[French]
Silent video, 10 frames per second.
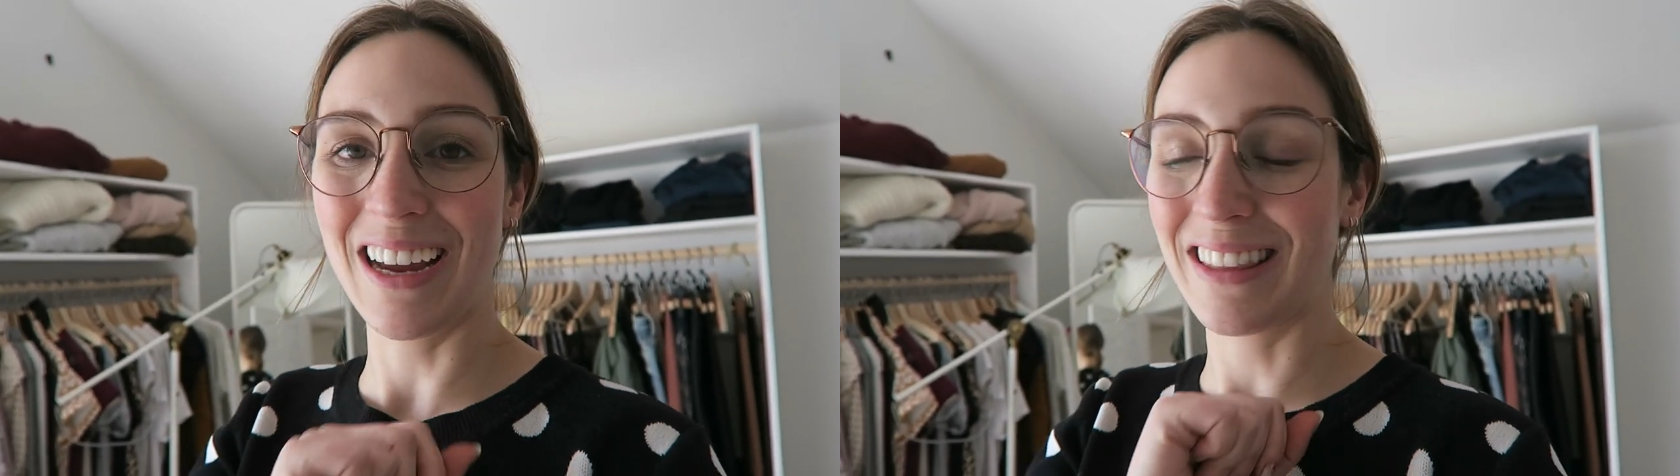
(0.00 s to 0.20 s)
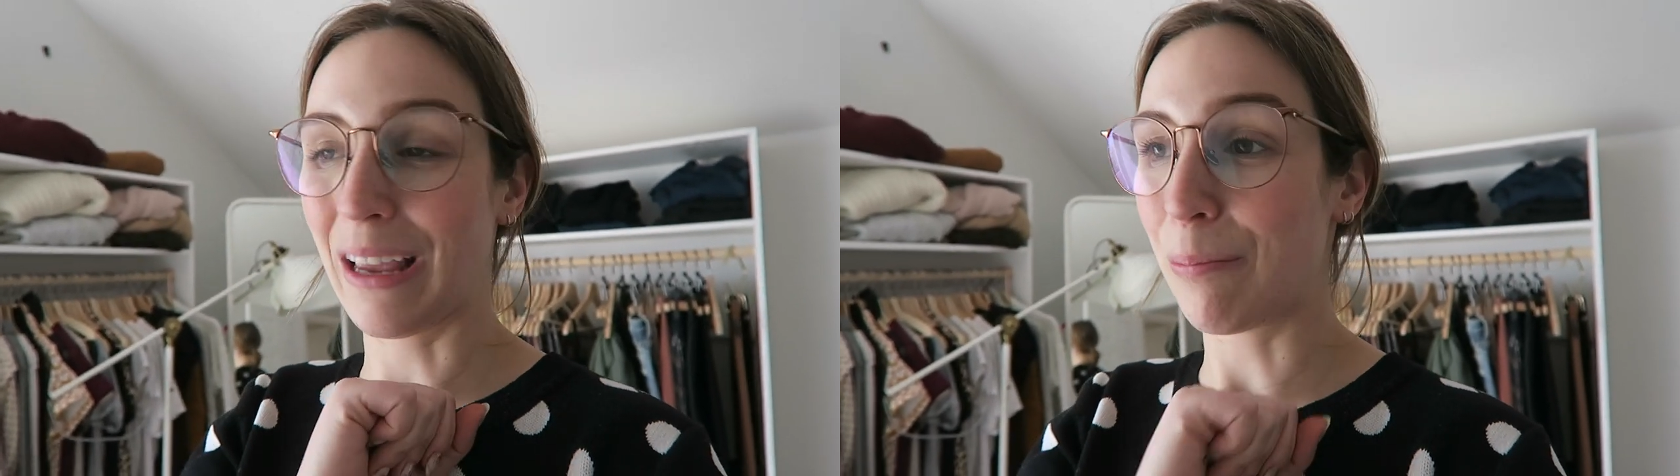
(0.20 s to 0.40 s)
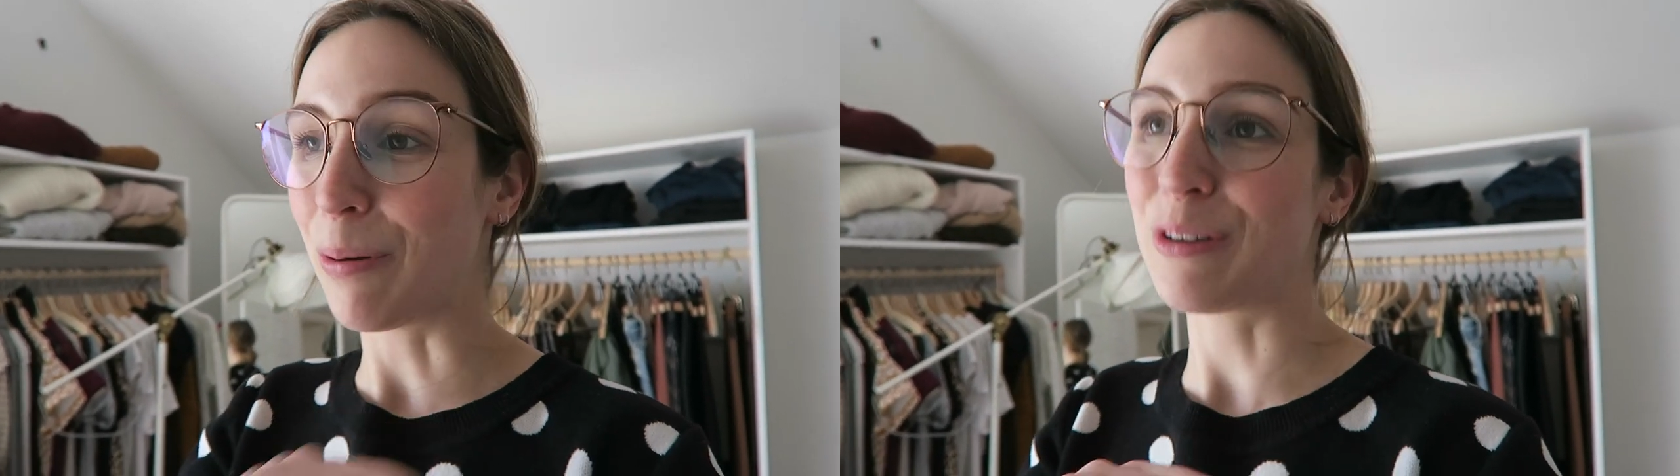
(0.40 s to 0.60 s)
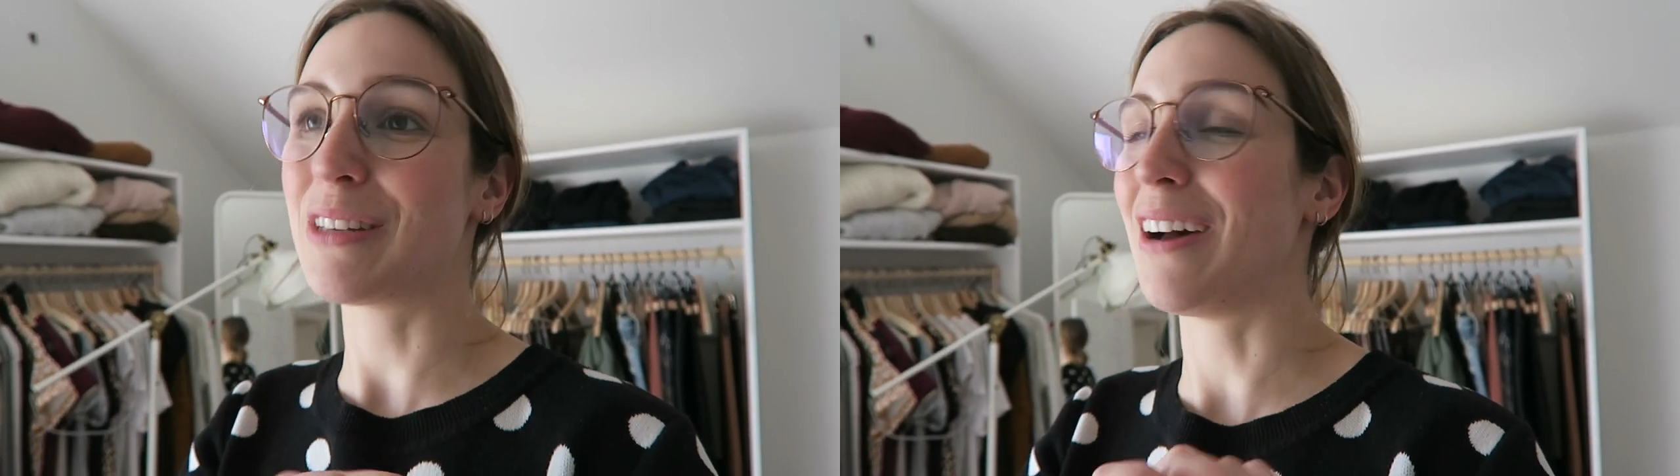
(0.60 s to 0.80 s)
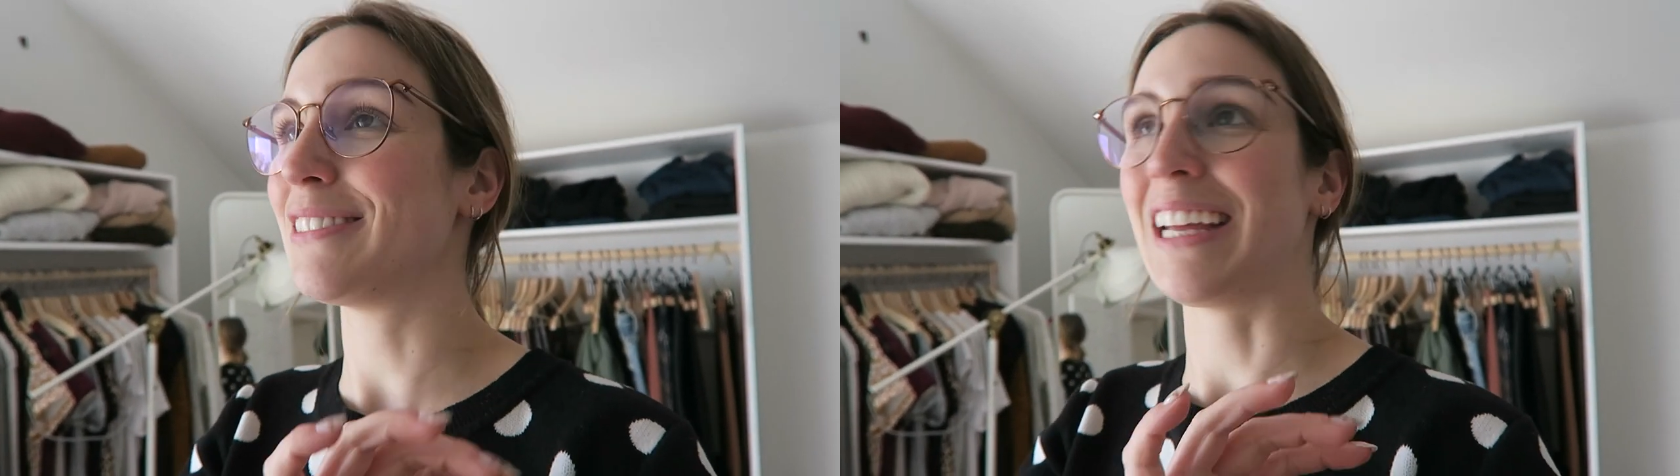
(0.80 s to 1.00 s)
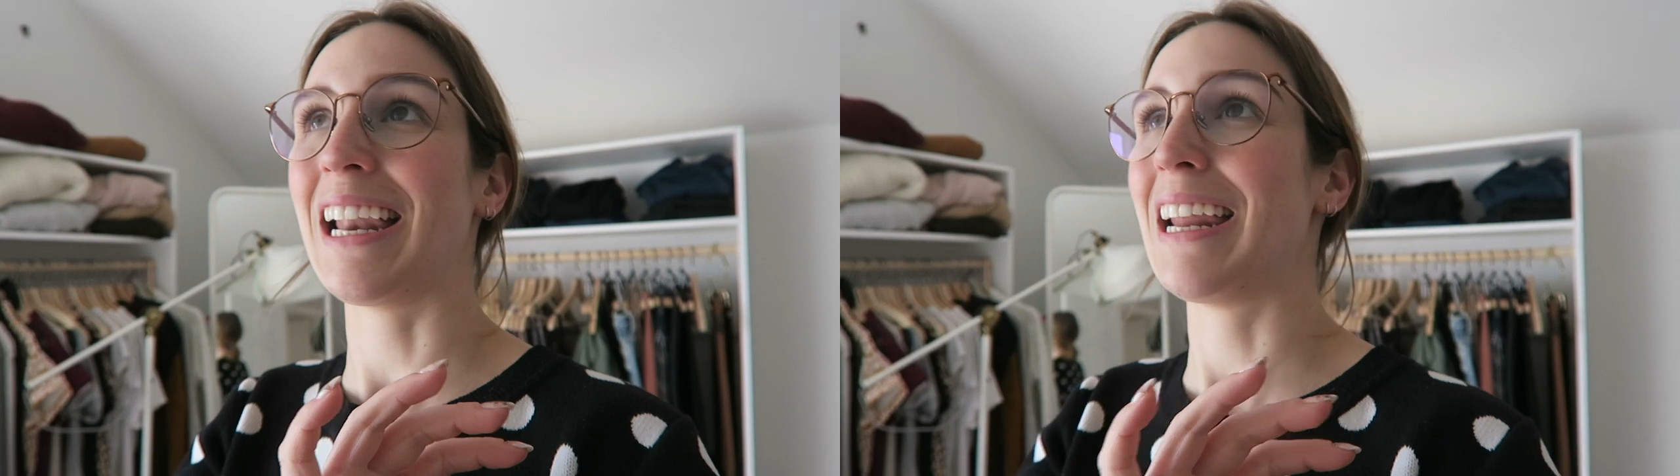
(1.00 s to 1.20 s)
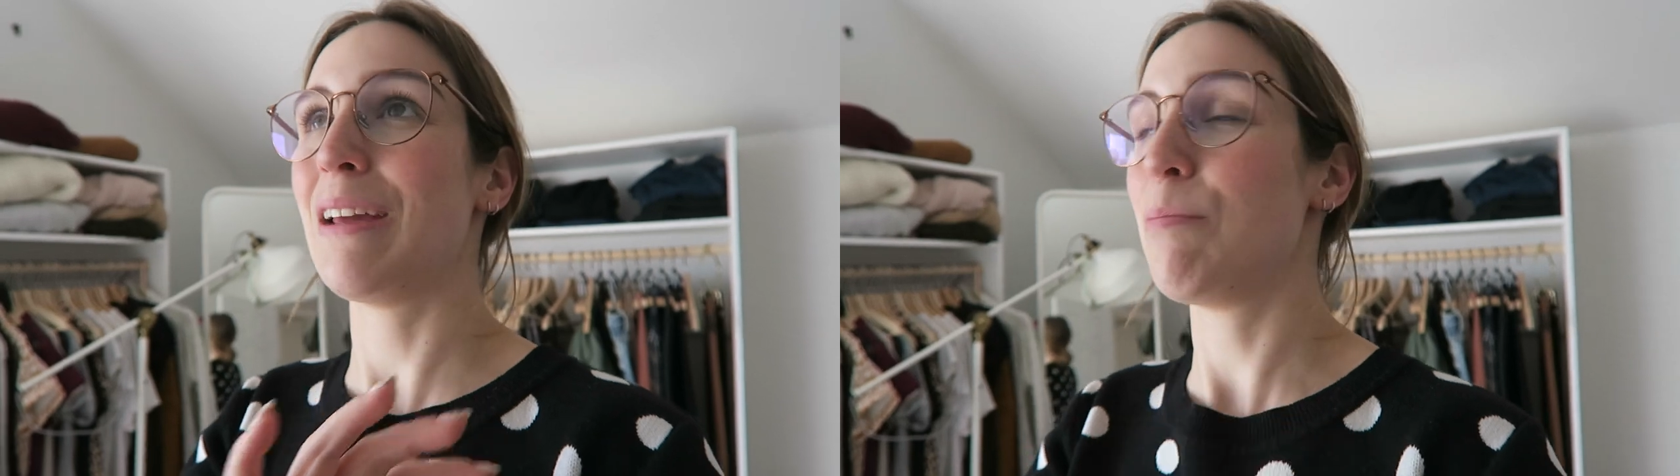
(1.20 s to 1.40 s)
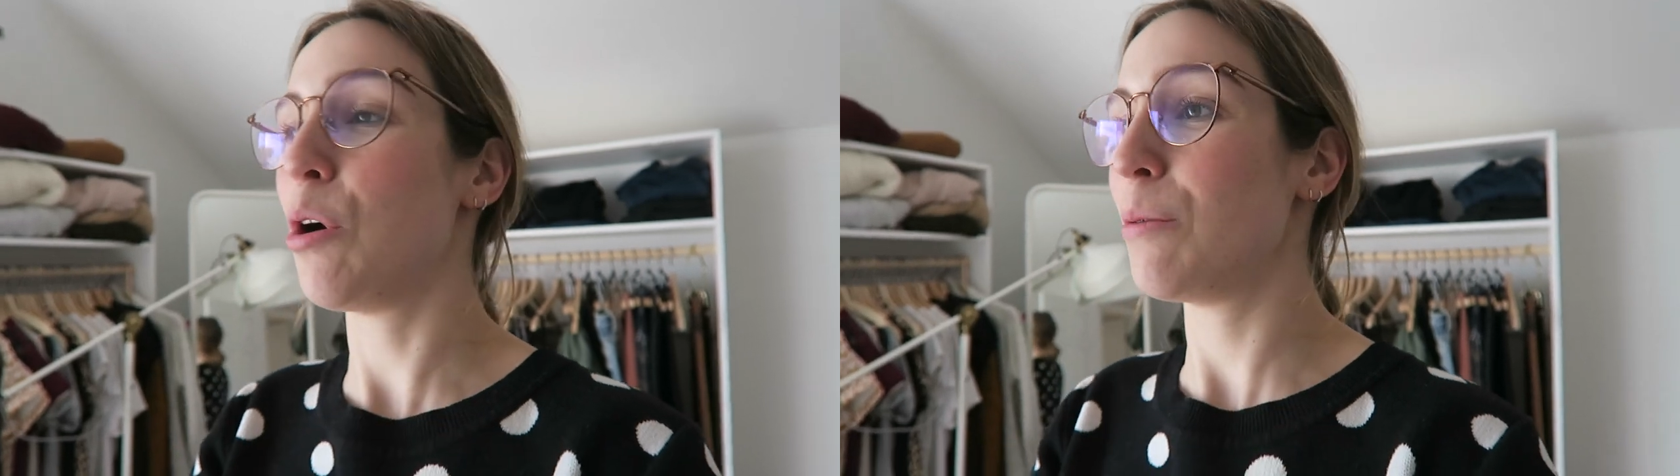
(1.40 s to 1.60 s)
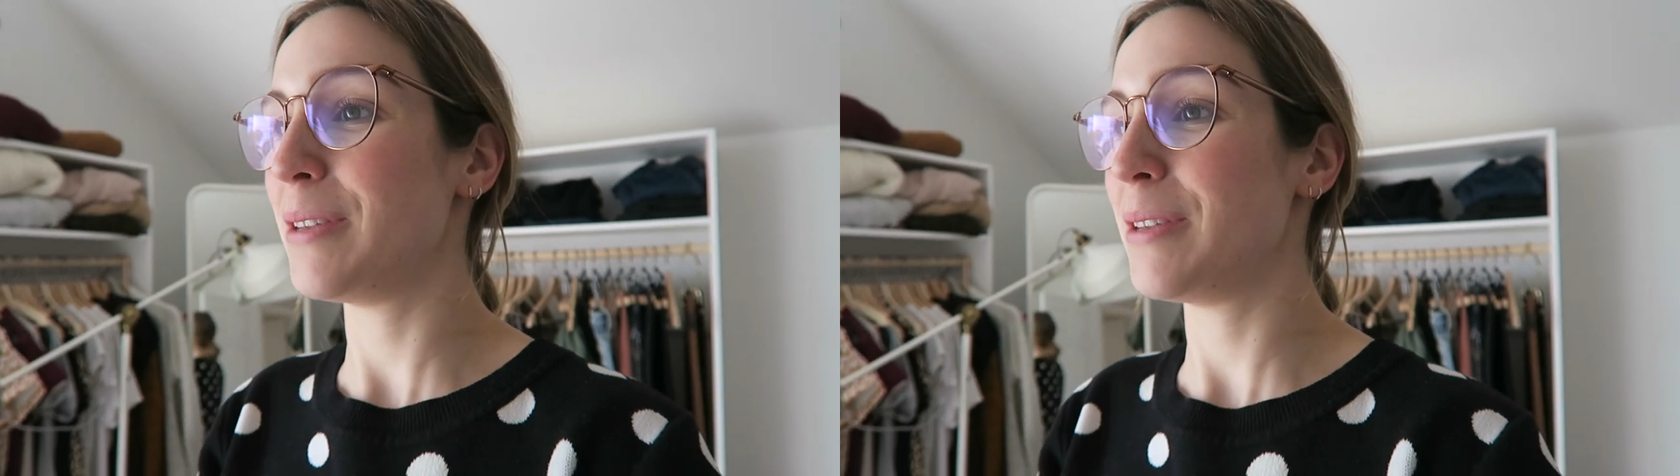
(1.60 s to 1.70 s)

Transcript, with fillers: elle était pesante, elle allait pas